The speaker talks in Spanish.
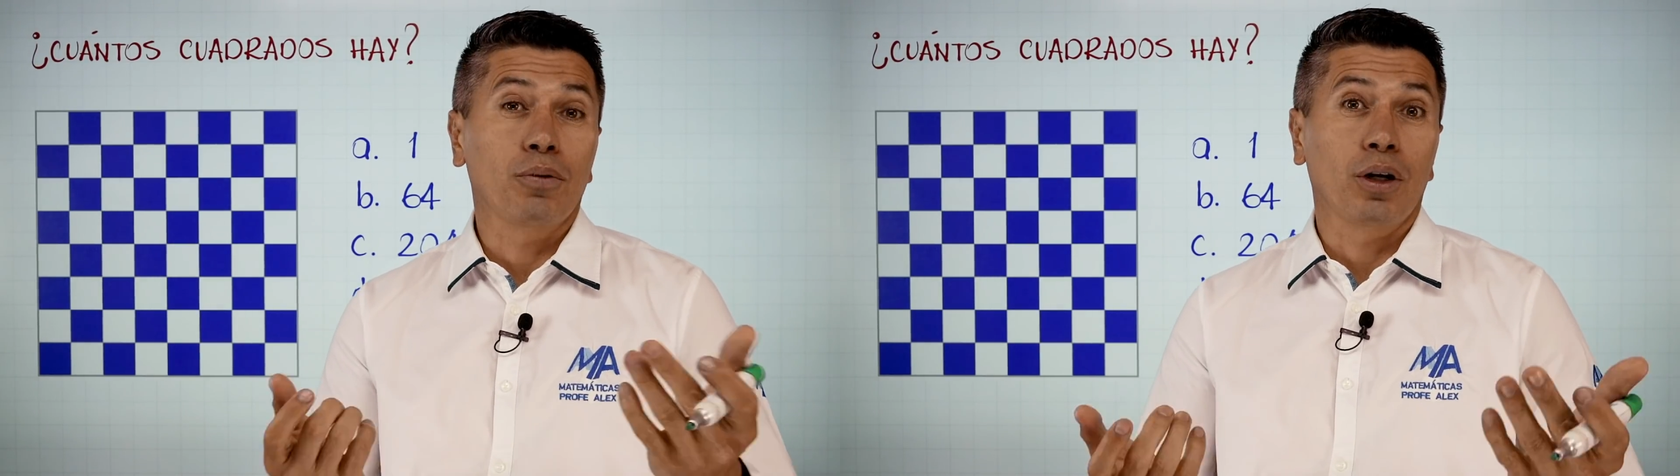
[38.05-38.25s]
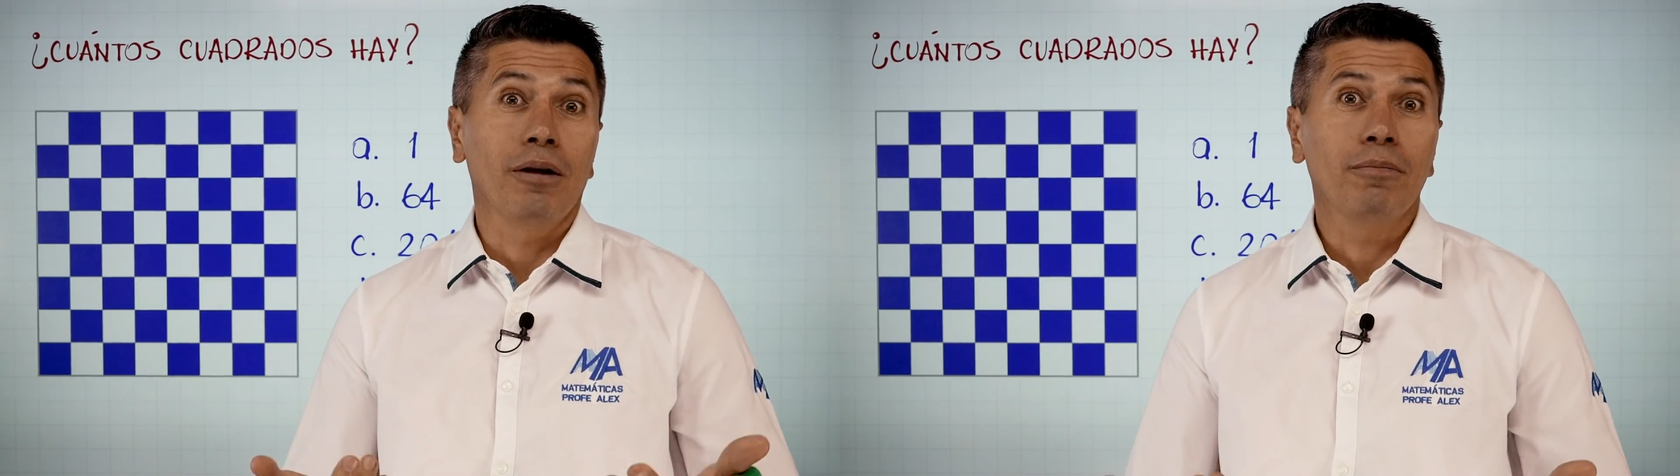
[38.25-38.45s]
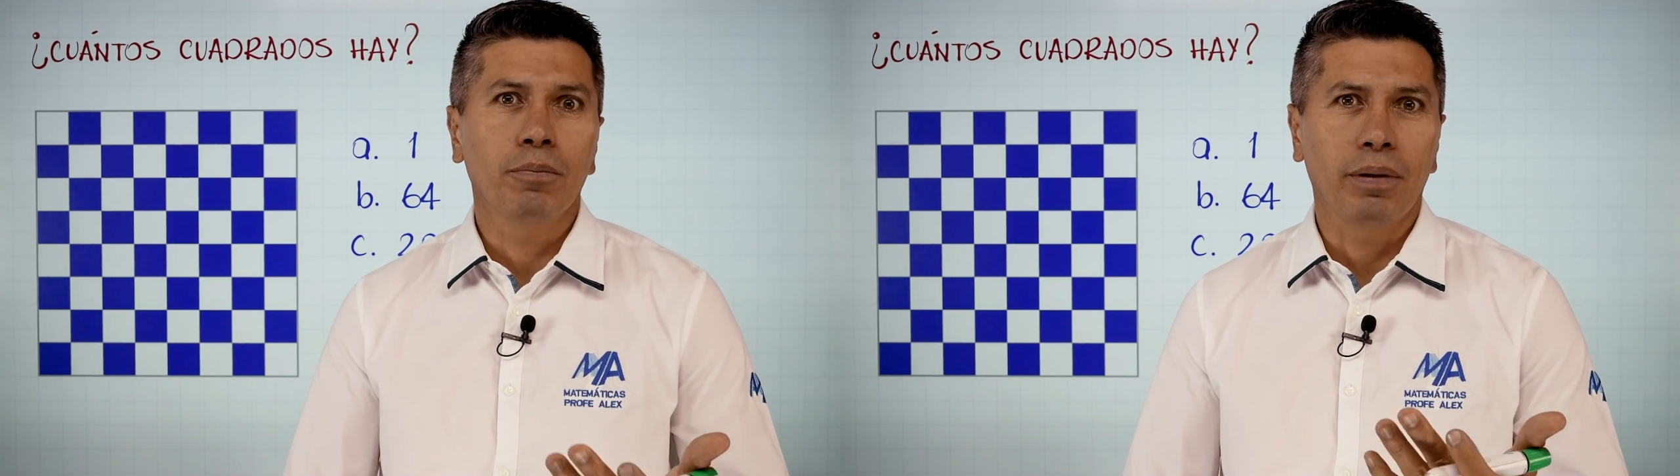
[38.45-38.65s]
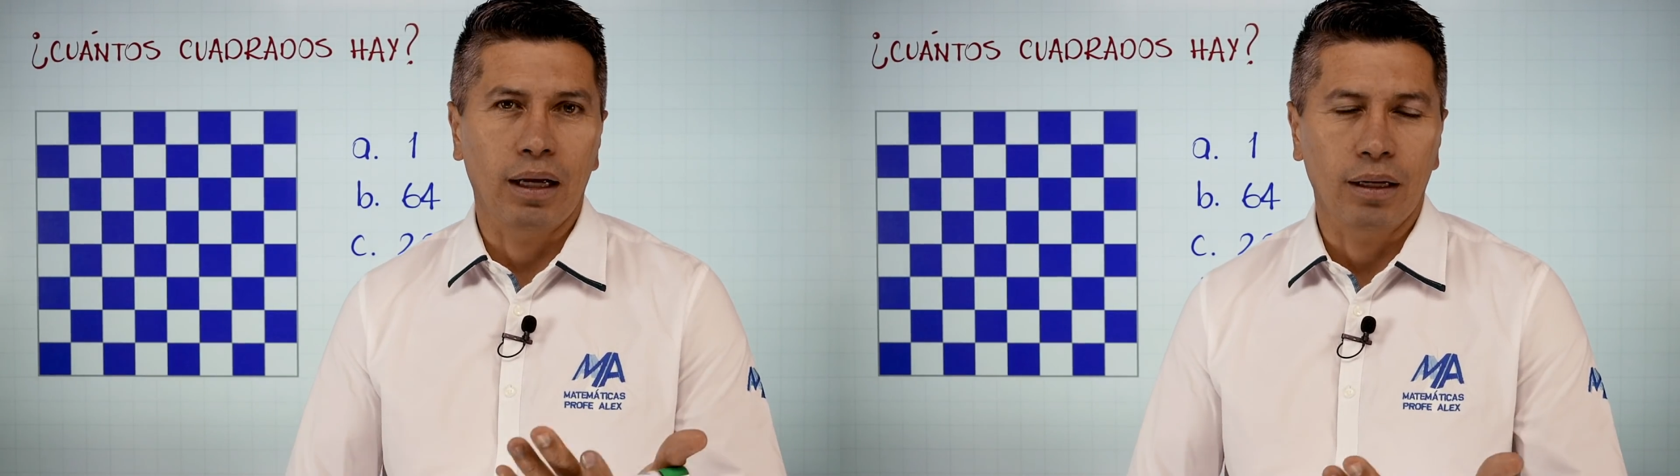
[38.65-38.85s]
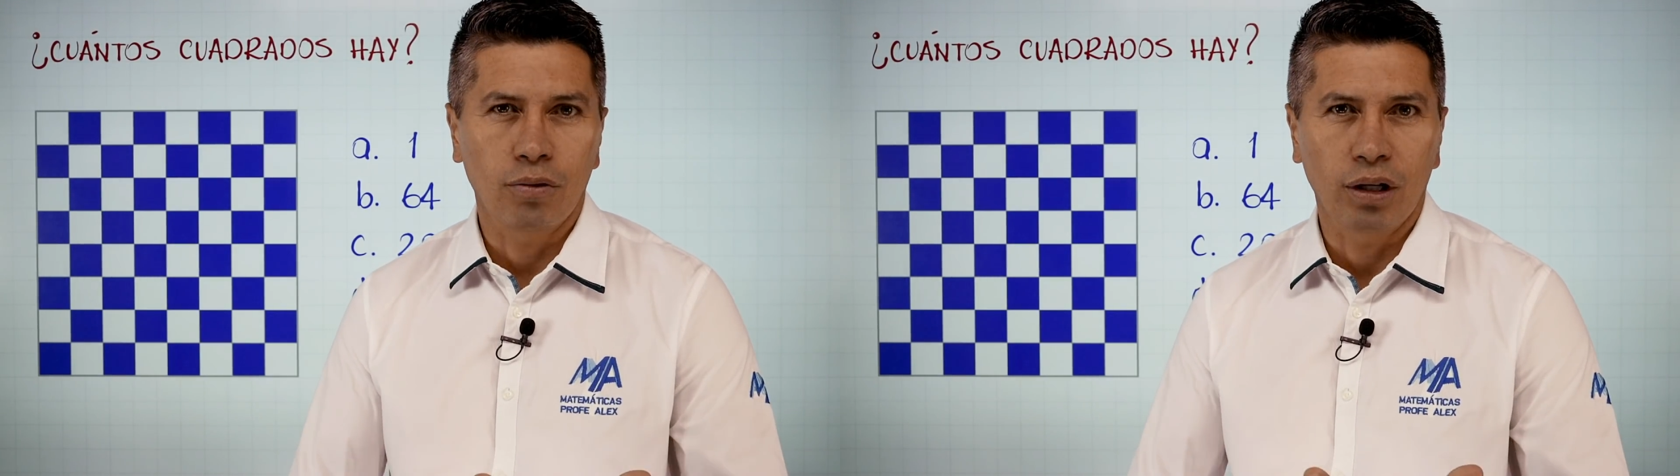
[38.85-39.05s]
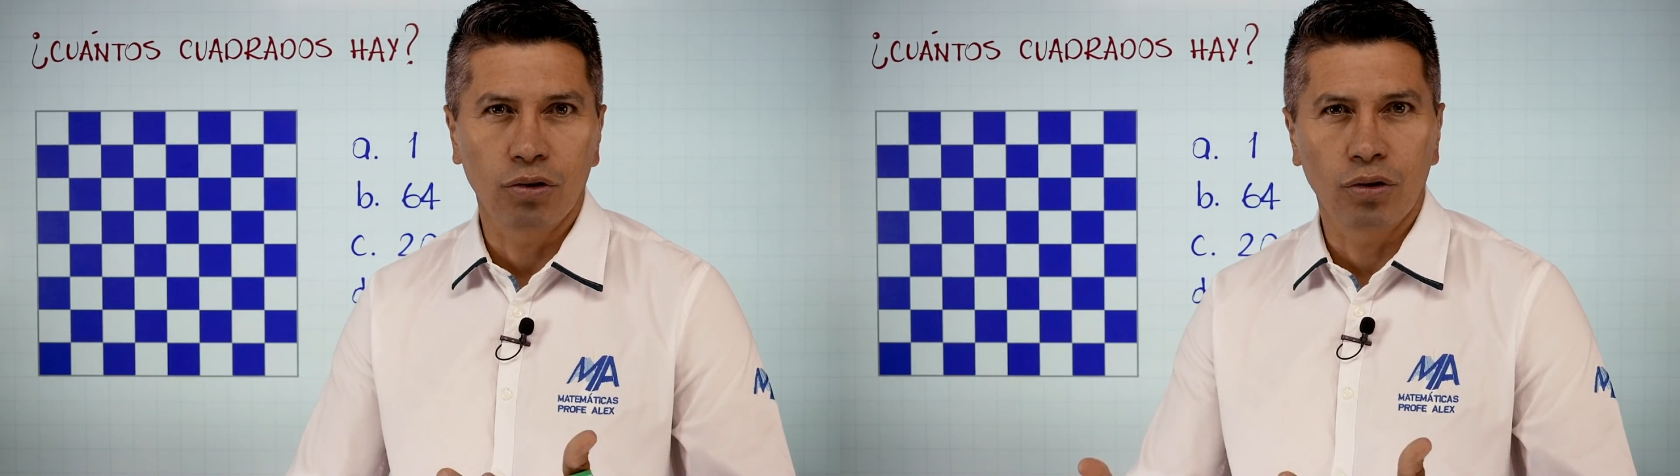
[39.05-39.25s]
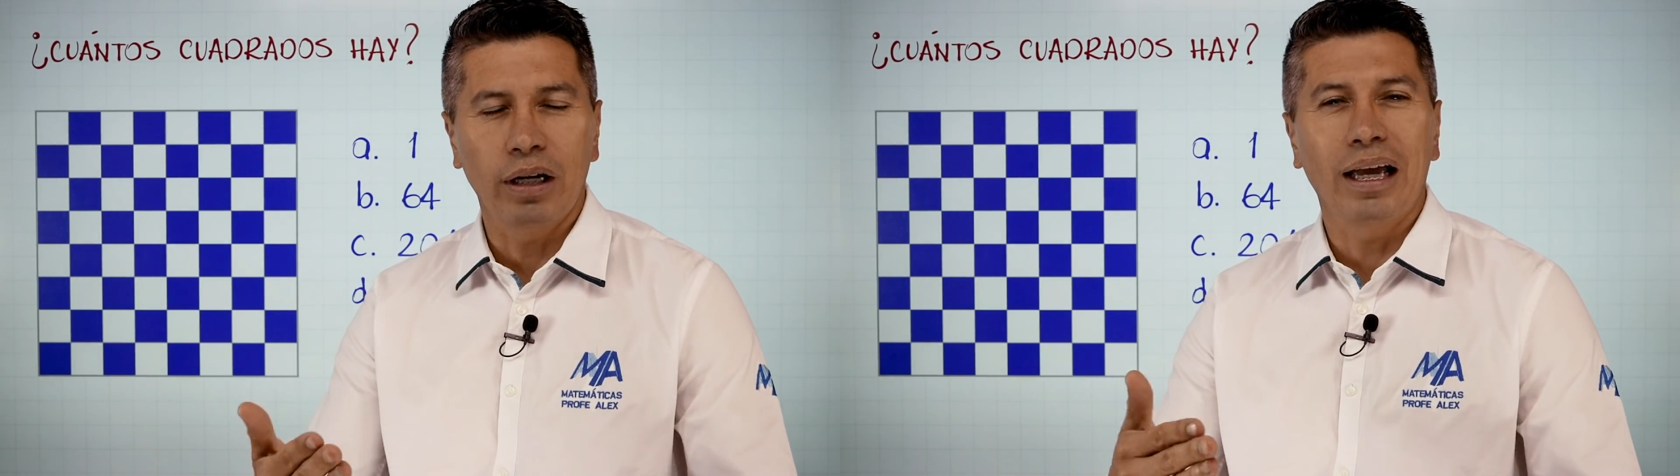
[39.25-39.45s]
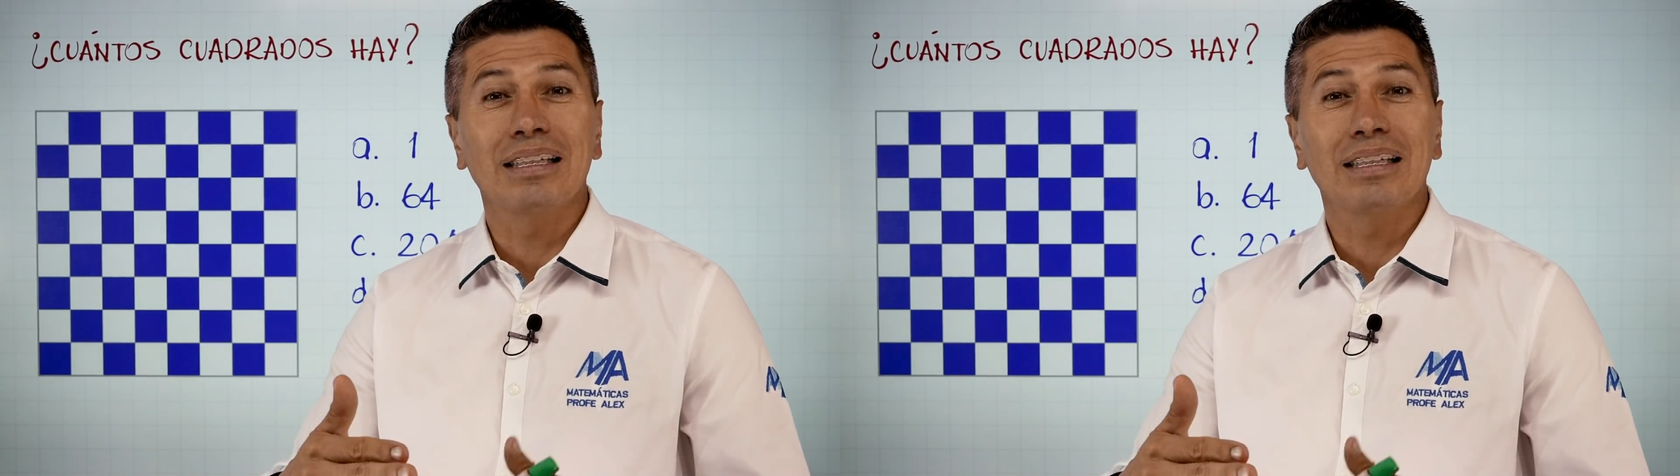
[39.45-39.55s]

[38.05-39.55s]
por ejemplo, para cuando le